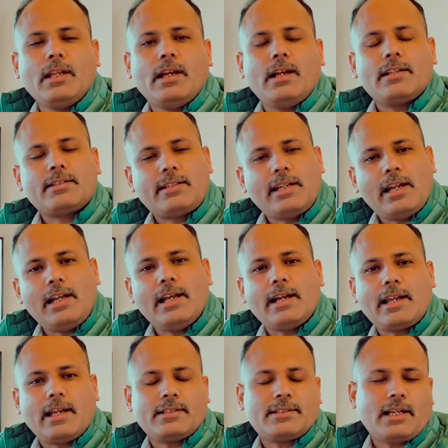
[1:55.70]
ऑस्ट्रेलिया
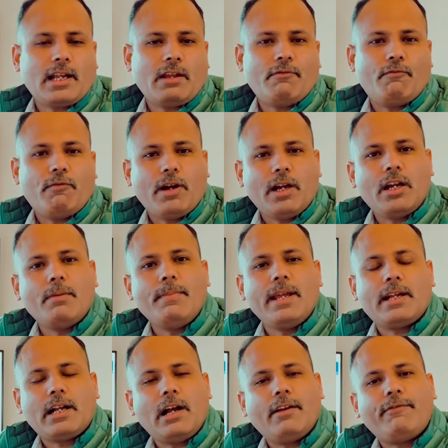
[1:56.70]
क्या सारे वर्ल्ड में
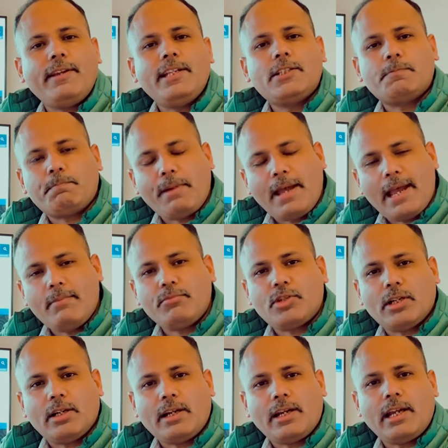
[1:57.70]
काफ़ी स्पैम
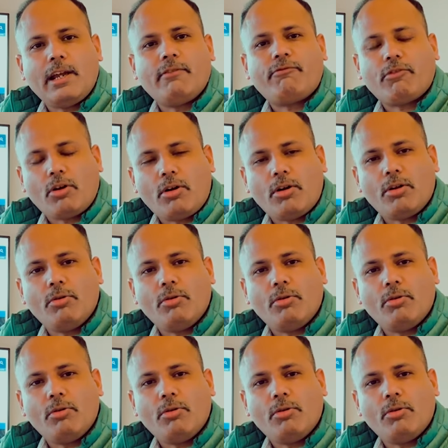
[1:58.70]
चल रहे हैं फ्रॉड